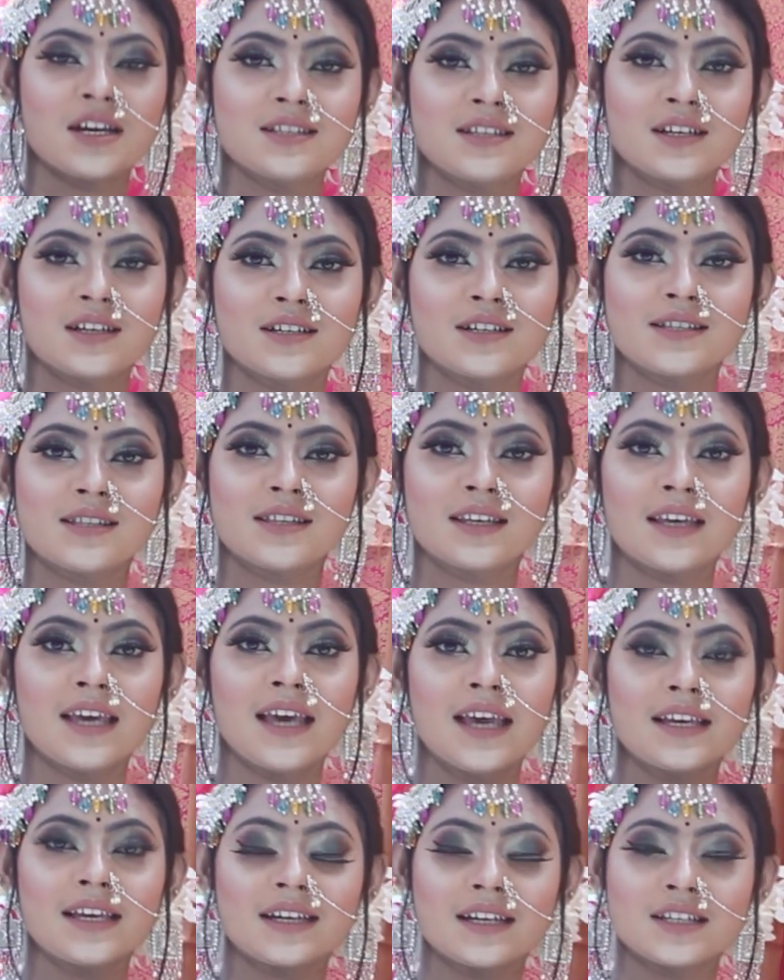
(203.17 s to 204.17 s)
সাইজের কাছ থেকে
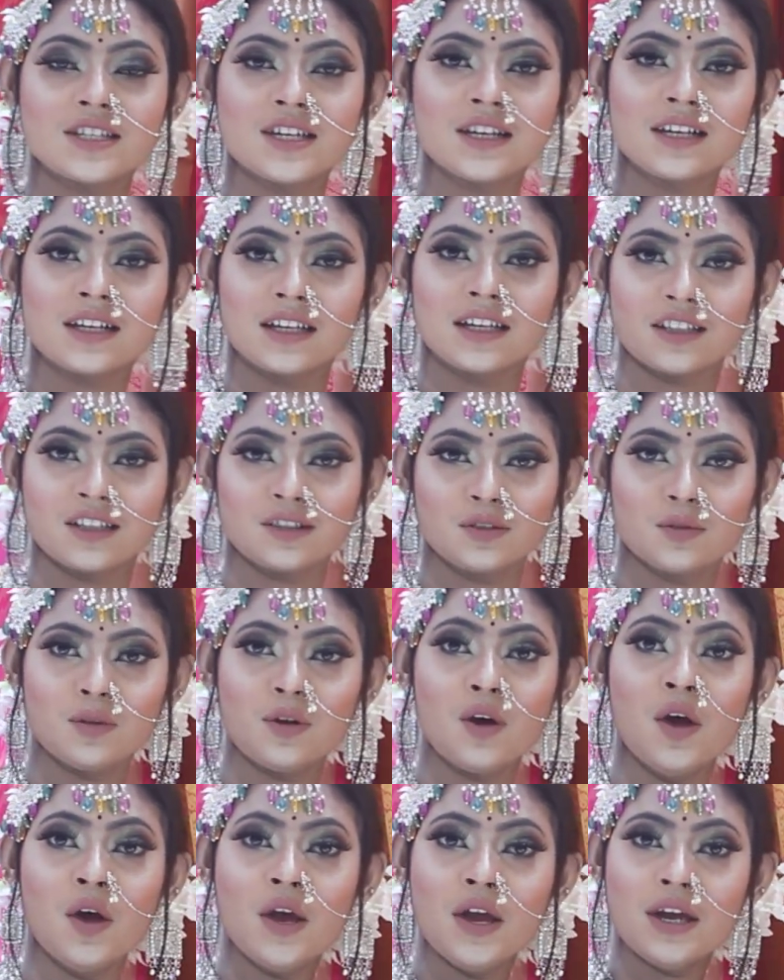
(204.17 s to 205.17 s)
এই কাঠিয়াল
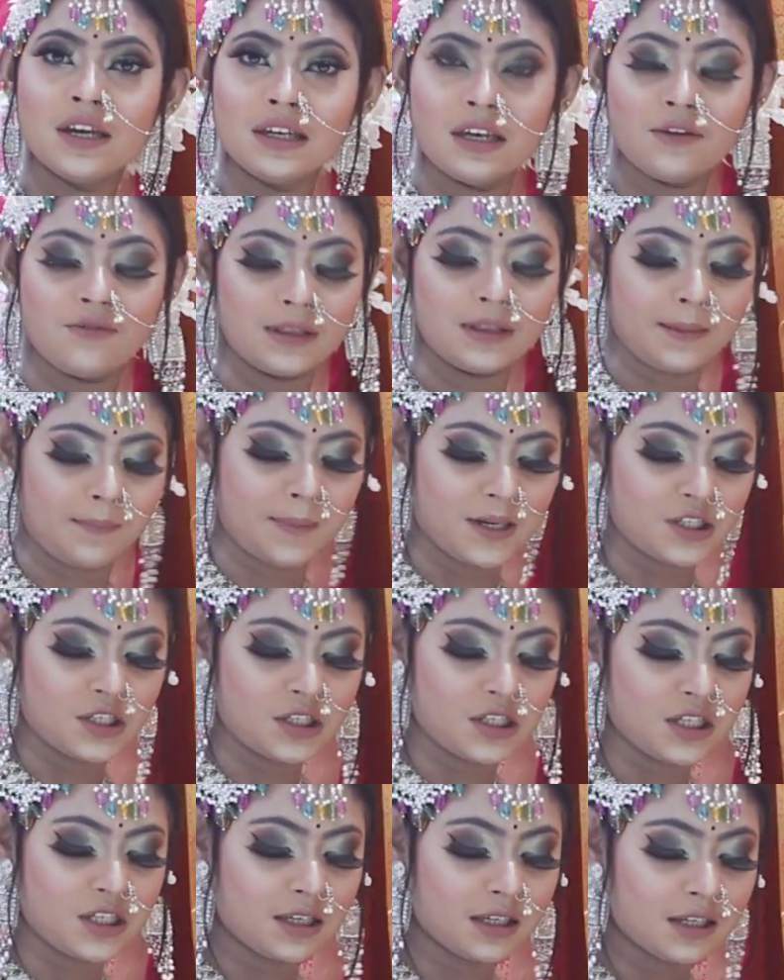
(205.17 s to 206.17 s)
কাতানগুলো নিয়ে ফেলতে
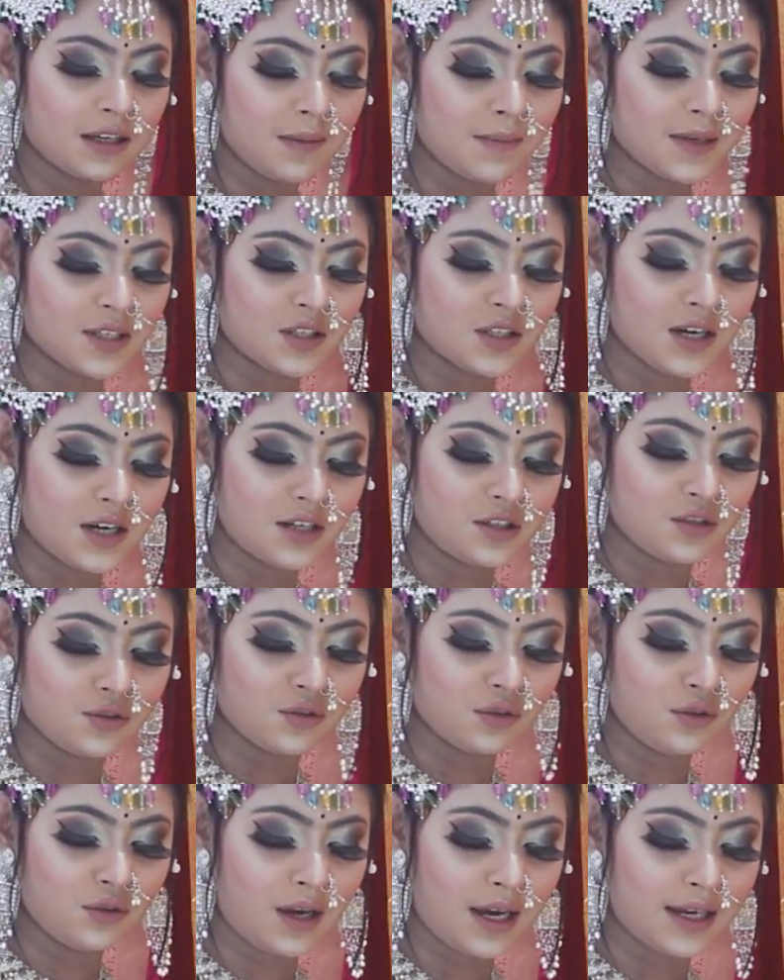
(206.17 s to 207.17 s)
পারছেন যেটা কিনা মাস্টার্ড
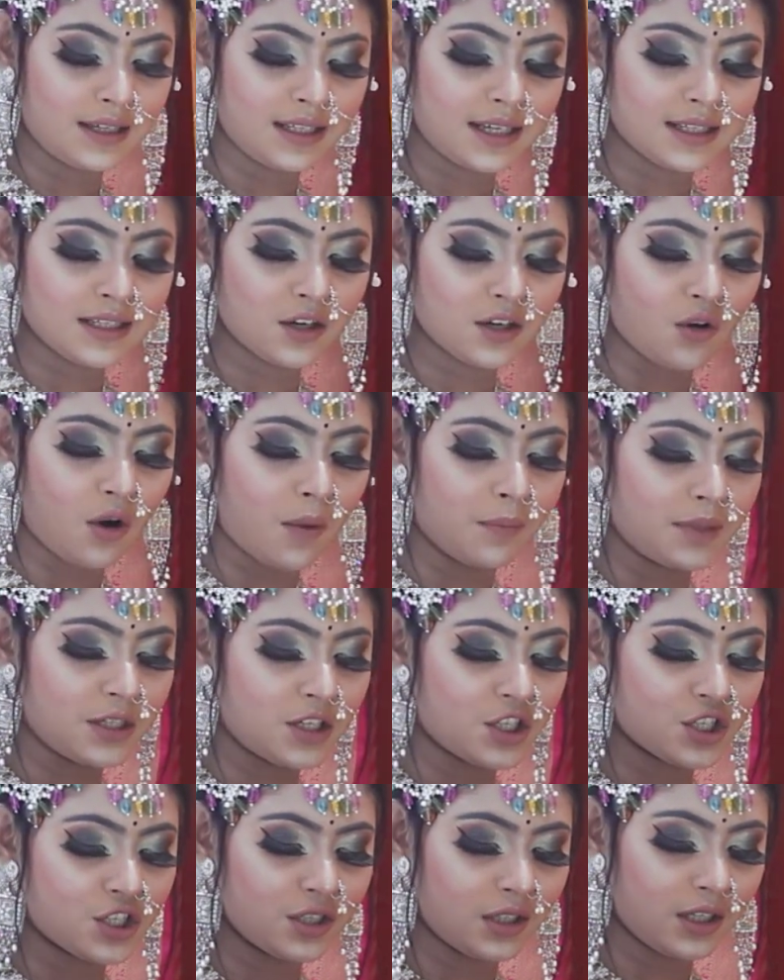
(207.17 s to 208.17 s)
ইয়েলো অ্যান্ড এটার
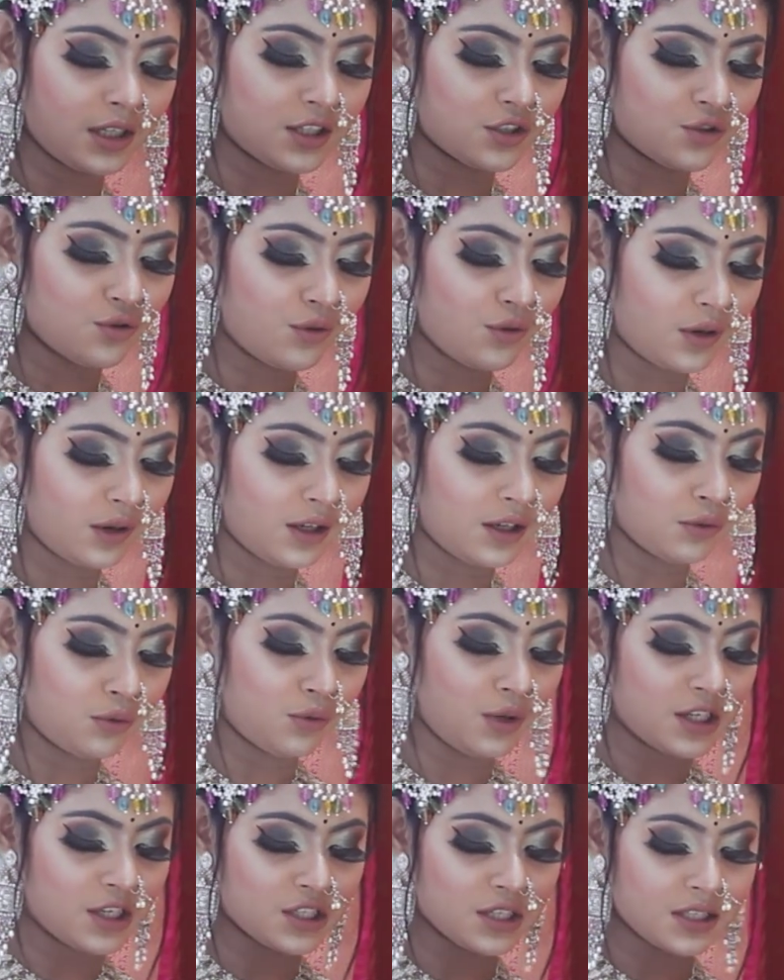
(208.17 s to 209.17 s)
কম্বিনেশনটা কিছু
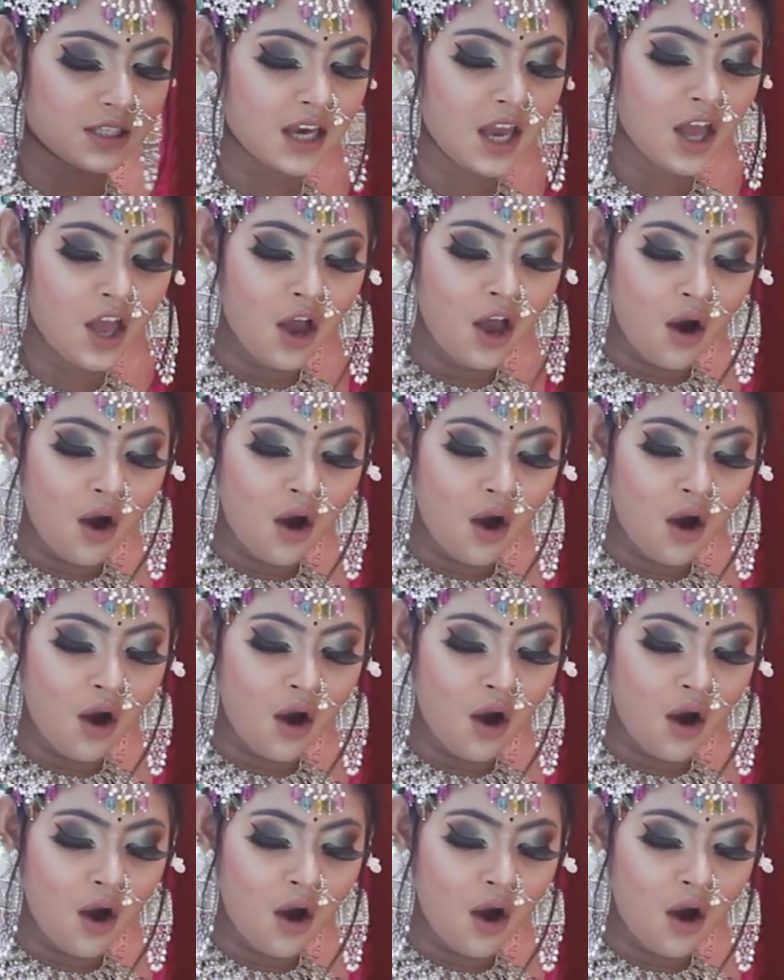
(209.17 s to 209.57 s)
কিন্তু এসেছে